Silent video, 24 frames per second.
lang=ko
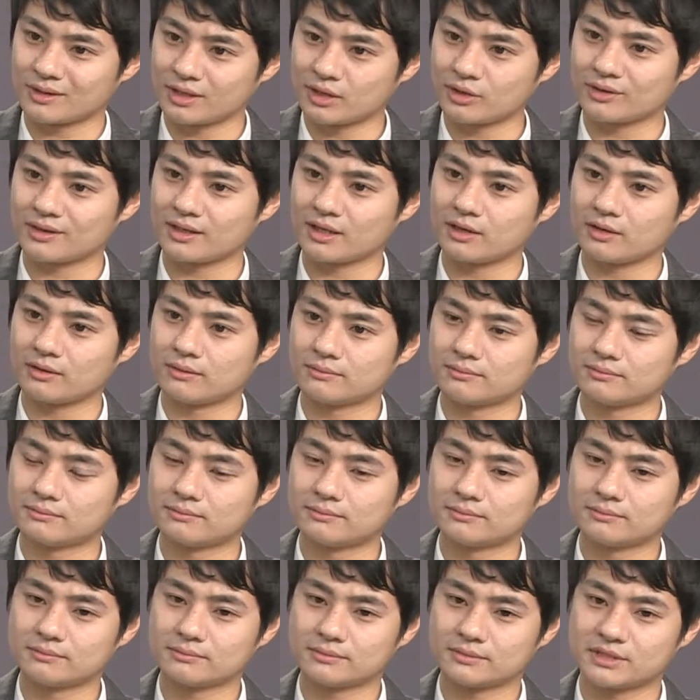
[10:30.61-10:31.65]
태웠대요.
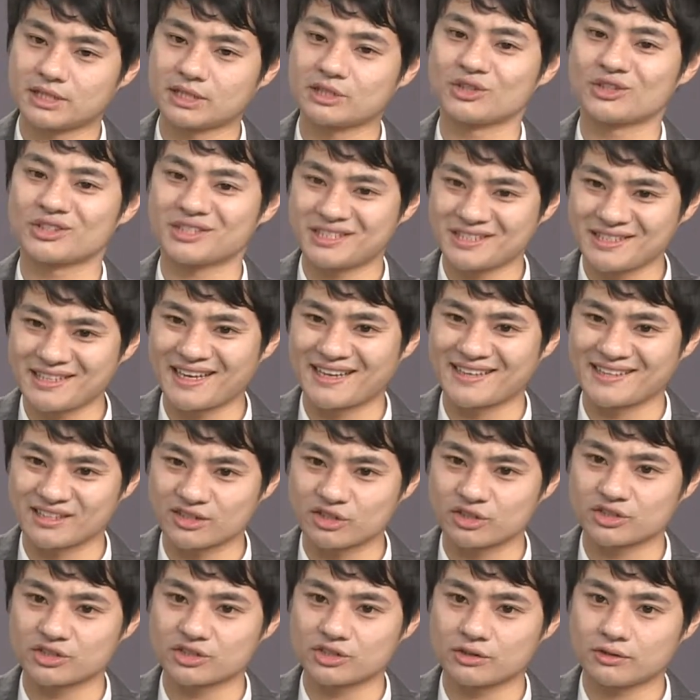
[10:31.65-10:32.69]
제정신이 아닌
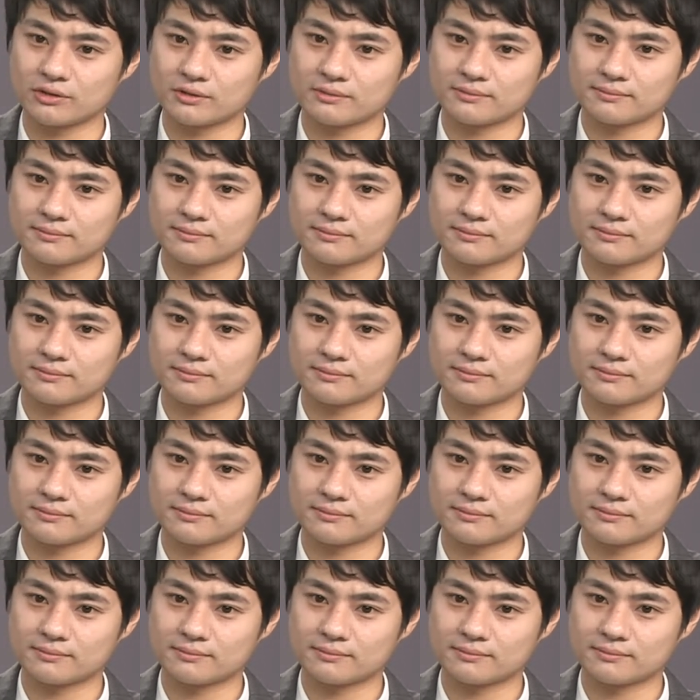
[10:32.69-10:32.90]
거죠.